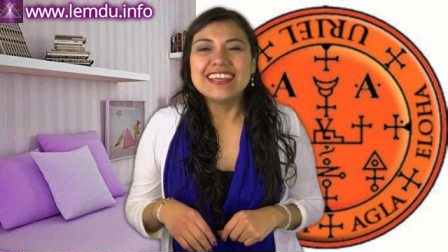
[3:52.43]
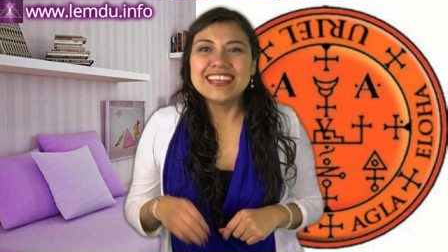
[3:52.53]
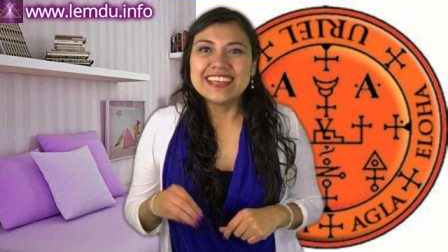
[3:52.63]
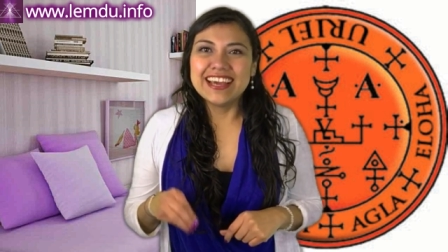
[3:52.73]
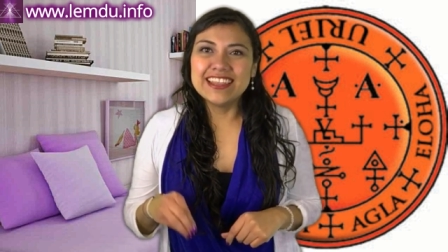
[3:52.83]

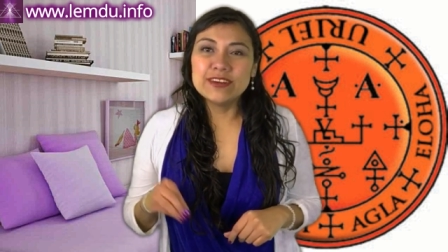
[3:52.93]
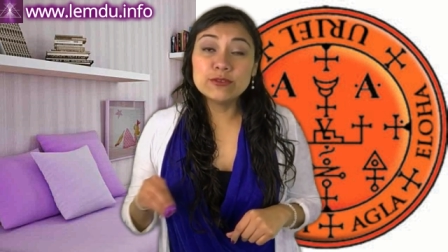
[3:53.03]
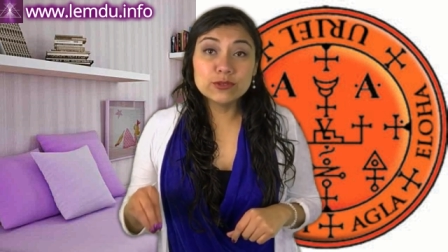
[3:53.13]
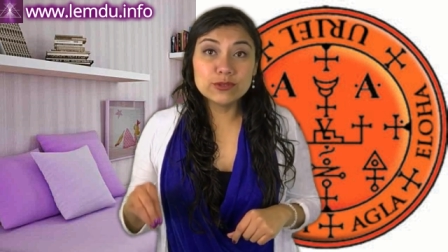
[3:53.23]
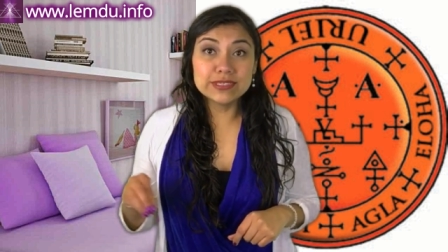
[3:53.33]
Cada
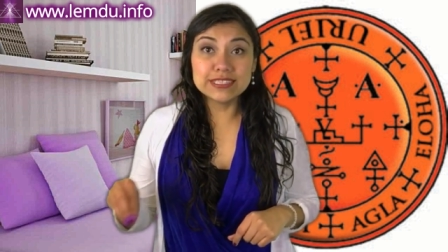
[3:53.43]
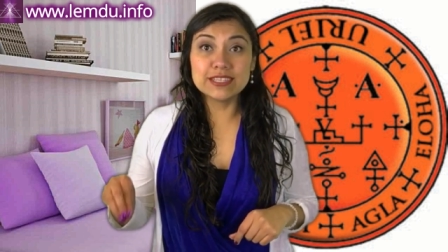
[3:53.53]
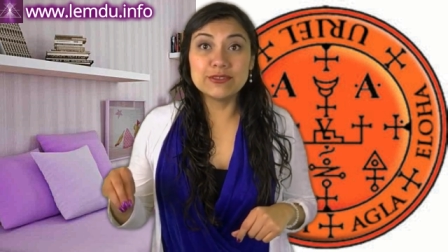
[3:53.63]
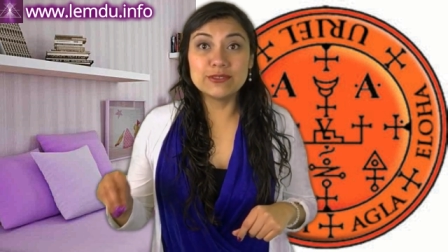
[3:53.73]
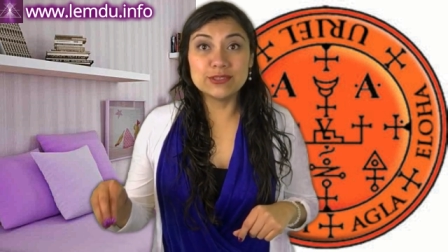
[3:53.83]
uno es
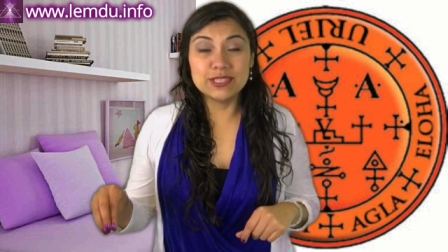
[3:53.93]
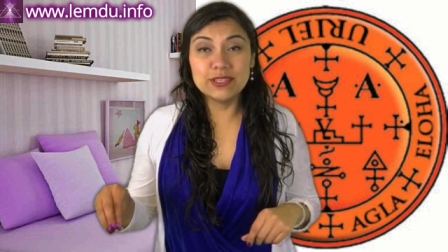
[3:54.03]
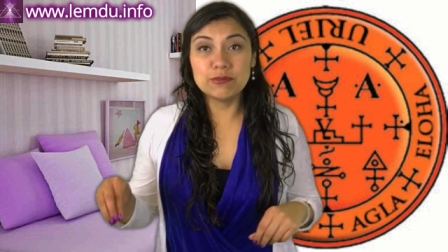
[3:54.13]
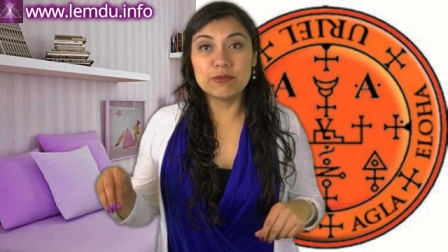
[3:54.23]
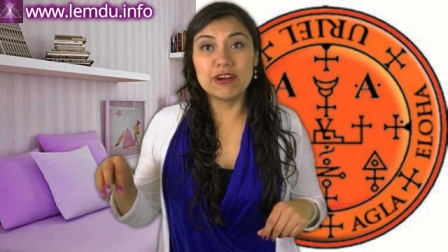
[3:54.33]

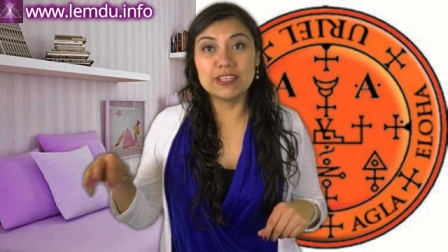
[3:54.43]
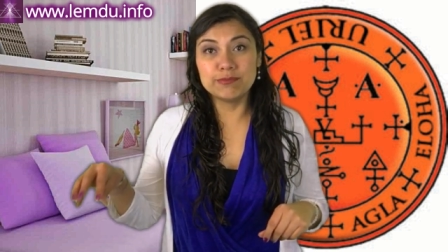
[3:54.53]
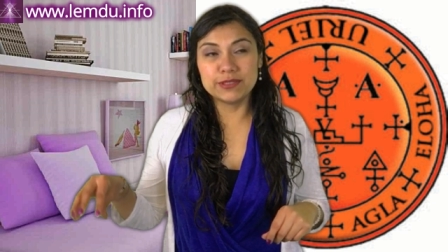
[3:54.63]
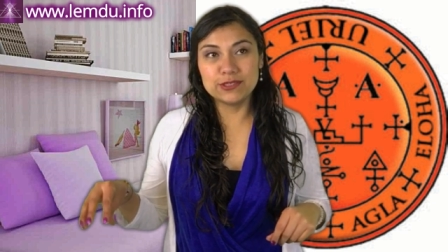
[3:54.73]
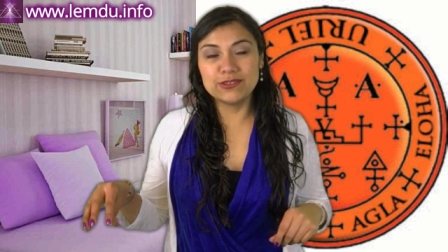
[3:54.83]
reconocido por las
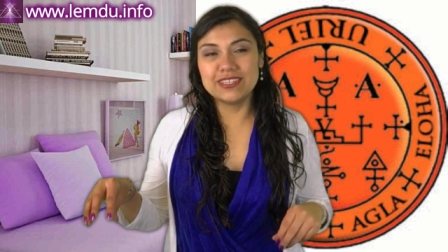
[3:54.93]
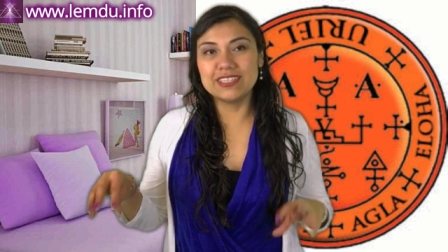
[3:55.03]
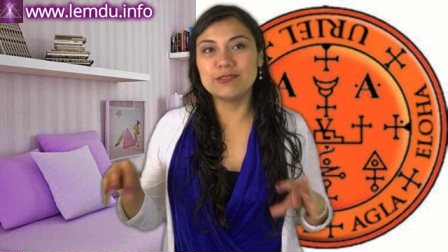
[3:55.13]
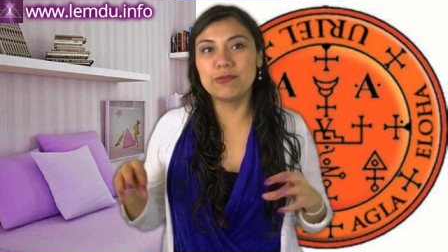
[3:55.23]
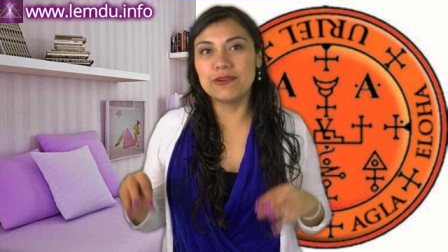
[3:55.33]
personas